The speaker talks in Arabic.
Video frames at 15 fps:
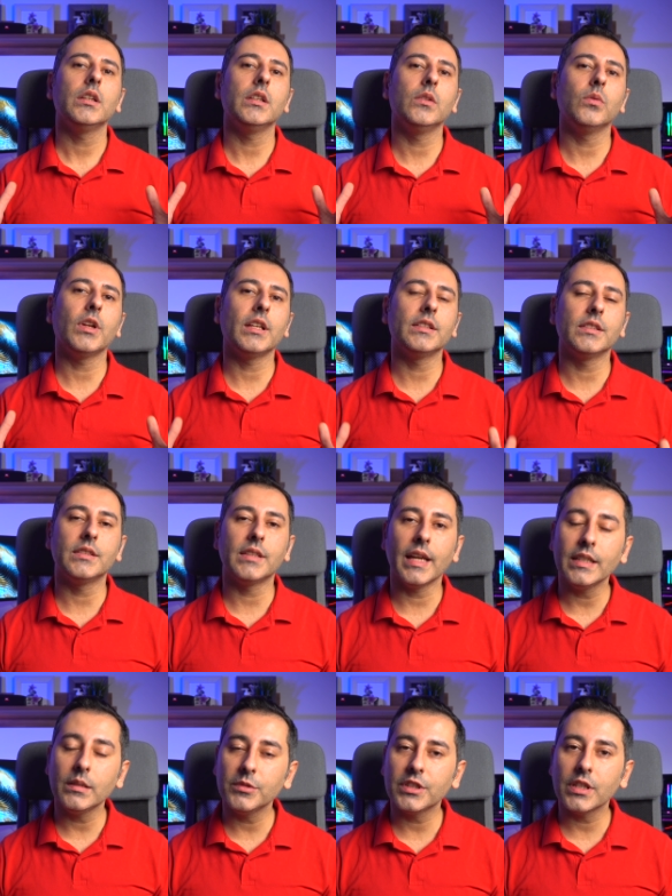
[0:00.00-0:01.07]
الولد
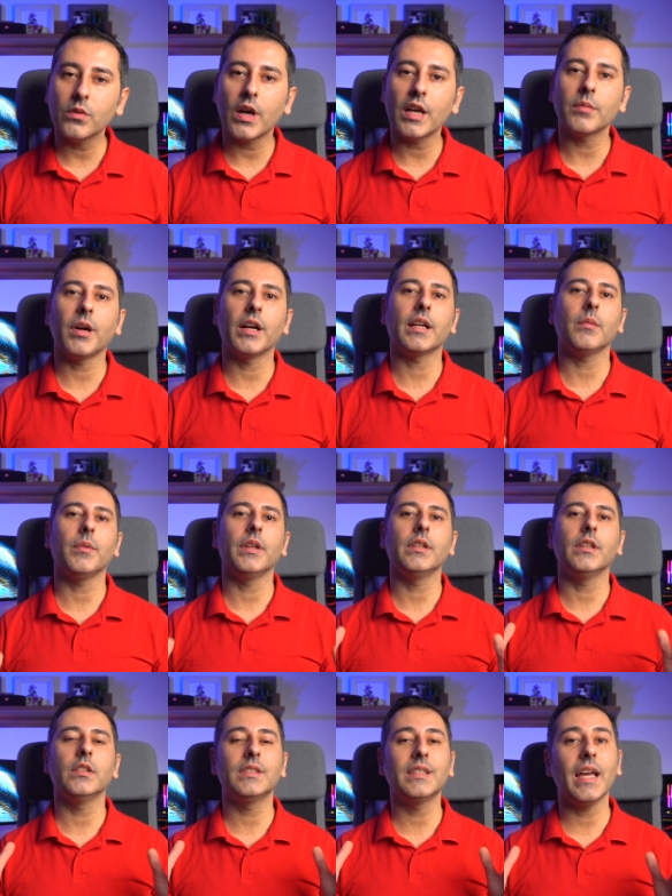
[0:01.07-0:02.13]
الثاني 204 كمان
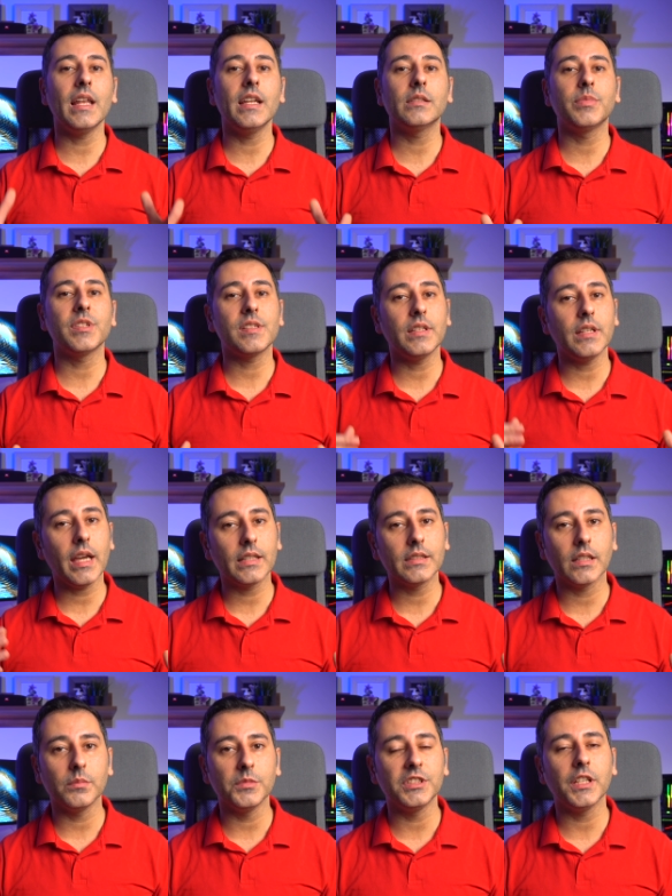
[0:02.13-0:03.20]
الثالث بصير
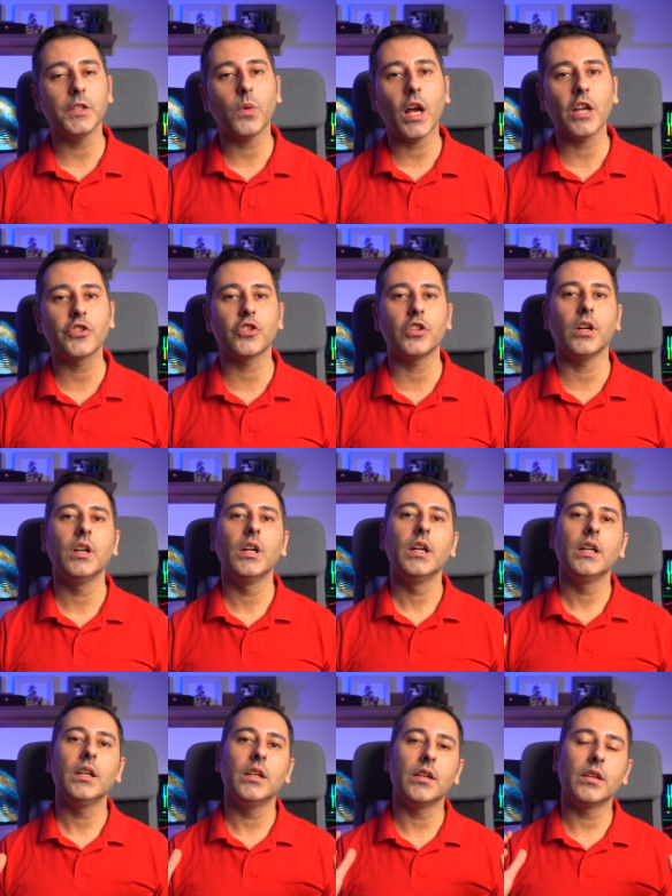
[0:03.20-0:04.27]
أكثر 210
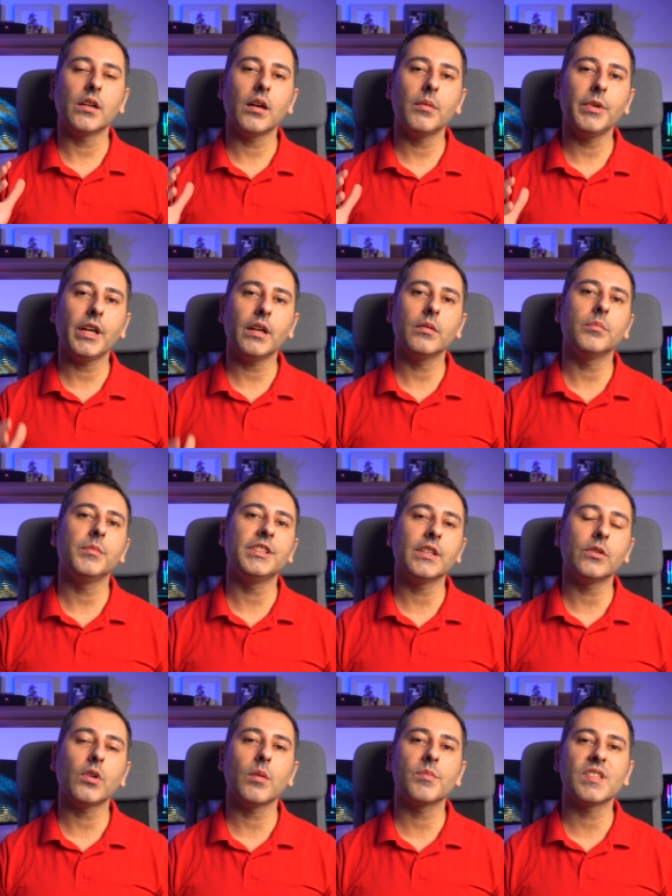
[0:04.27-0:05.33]
الرابع
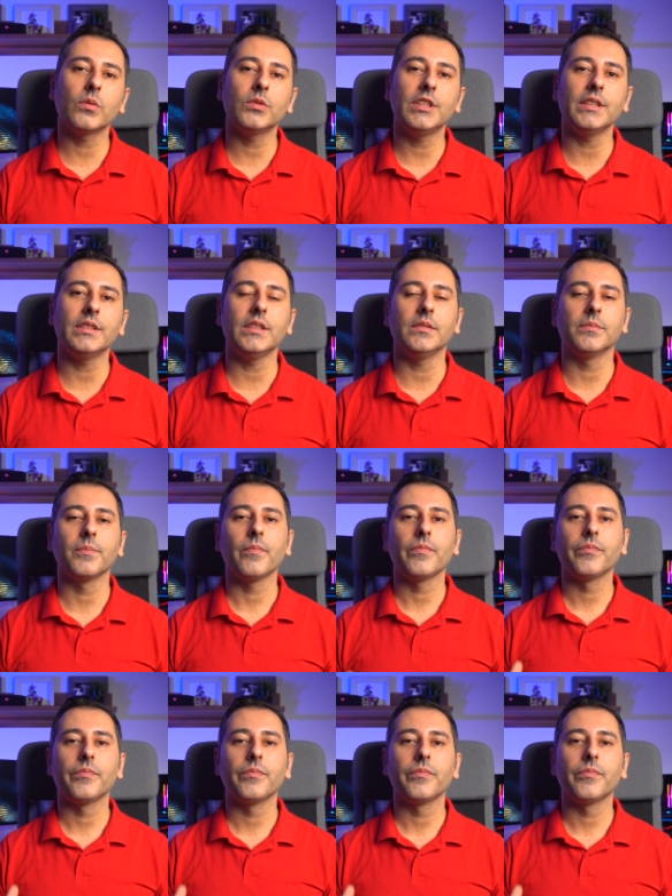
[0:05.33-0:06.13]
235